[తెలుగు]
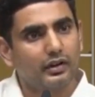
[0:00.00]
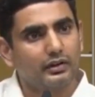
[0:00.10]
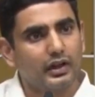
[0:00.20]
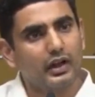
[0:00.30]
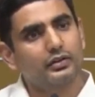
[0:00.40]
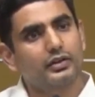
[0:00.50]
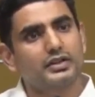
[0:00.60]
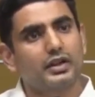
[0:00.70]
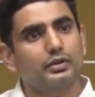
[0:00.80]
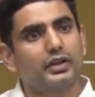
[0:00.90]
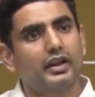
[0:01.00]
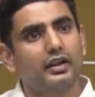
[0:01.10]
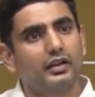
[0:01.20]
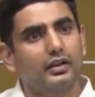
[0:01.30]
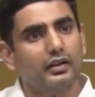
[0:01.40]
దాని గురించి అడిగితే
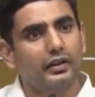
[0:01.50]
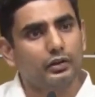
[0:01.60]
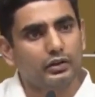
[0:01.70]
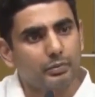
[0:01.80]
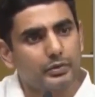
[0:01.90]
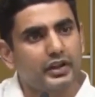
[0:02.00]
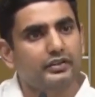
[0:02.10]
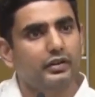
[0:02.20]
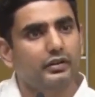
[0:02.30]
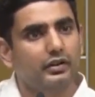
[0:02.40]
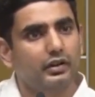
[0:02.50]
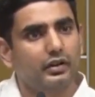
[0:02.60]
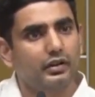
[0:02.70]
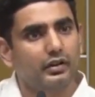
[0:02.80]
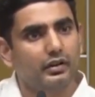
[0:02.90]
ఏదో తప్పు చేసావు
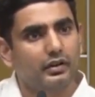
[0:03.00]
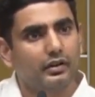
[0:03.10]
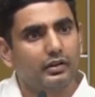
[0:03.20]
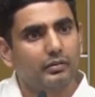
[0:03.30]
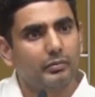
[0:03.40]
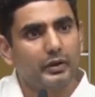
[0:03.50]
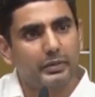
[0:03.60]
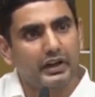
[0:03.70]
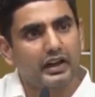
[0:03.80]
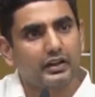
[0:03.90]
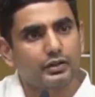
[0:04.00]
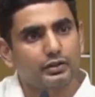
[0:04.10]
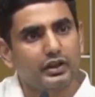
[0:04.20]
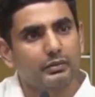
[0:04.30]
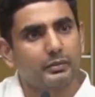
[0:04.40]
మీ పిల్లలు ఎక్కడ
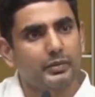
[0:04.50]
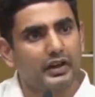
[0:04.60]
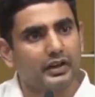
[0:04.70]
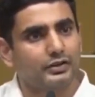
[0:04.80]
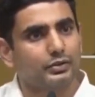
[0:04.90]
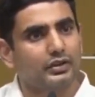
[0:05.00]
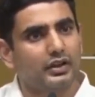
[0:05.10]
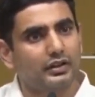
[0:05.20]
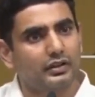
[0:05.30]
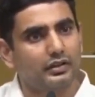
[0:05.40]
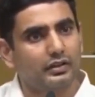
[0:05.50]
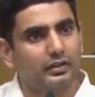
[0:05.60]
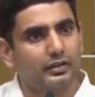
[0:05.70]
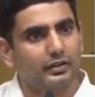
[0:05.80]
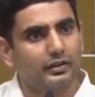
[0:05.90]
చదువుతున్నారు మీ పిల్లలు ఎక్కడ చదువుతున్నారు అంటారు
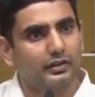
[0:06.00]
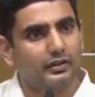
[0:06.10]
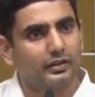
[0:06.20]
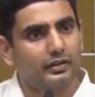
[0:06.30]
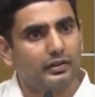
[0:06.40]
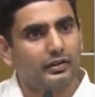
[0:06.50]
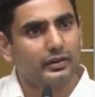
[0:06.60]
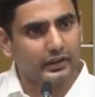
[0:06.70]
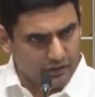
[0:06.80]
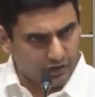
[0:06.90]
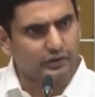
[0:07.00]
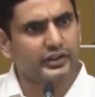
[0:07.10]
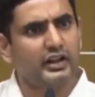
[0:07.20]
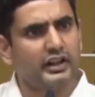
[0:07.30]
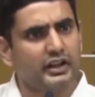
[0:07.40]
ఎస్ ఈరోజు
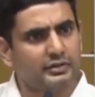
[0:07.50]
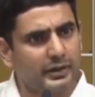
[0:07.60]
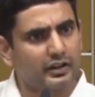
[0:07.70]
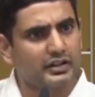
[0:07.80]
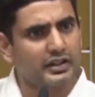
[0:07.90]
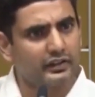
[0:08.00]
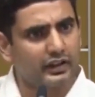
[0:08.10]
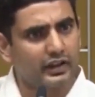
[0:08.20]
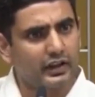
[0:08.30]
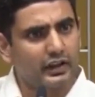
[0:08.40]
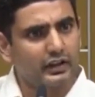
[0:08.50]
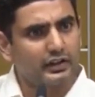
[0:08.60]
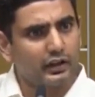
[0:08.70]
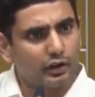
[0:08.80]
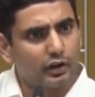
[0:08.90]
నేను ఇంగ్లీష్ మీడియంలో చదివి
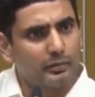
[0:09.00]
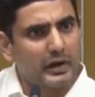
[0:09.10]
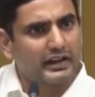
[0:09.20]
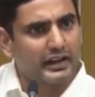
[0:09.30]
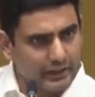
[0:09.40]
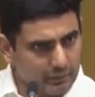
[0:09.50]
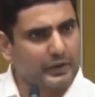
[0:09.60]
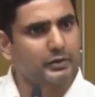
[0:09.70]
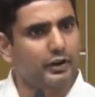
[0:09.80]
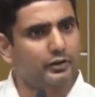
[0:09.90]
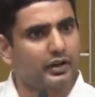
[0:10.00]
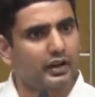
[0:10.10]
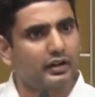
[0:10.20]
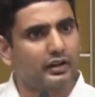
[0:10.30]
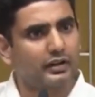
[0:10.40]
తెలుగులో మాట్లాడడానికి ఇబ్బంది పడుతున్నా
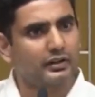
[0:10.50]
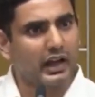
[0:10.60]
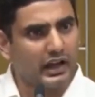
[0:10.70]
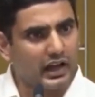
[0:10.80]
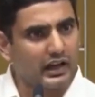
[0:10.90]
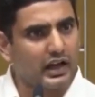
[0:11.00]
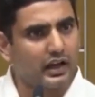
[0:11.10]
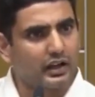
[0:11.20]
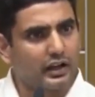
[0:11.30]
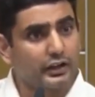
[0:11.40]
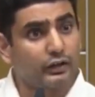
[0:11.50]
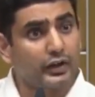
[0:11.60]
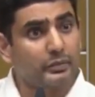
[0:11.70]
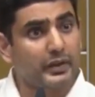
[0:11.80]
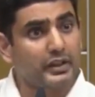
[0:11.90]
నాలాగా ఎవరు
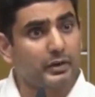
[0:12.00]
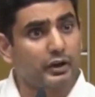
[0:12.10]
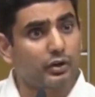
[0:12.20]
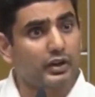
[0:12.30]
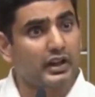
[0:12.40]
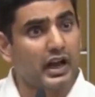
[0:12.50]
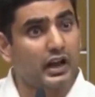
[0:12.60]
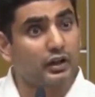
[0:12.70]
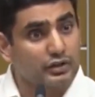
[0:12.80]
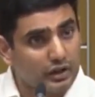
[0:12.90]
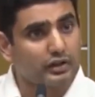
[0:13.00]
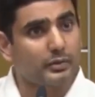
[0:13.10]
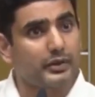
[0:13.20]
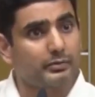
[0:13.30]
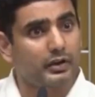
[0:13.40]
ఇబ్బంది పడకూడదనే ఆలోచనతో
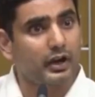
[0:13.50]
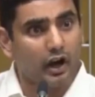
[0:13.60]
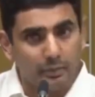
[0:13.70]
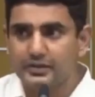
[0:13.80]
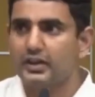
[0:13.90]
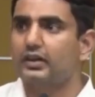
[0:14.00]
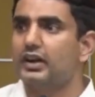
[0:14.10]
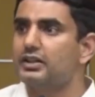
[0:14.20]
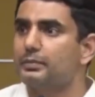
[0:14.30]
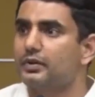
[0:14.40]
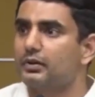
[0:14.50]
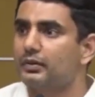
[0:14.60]
మేము ఆప్షన్ ఇవ్వండి అని చెప్తున్నాం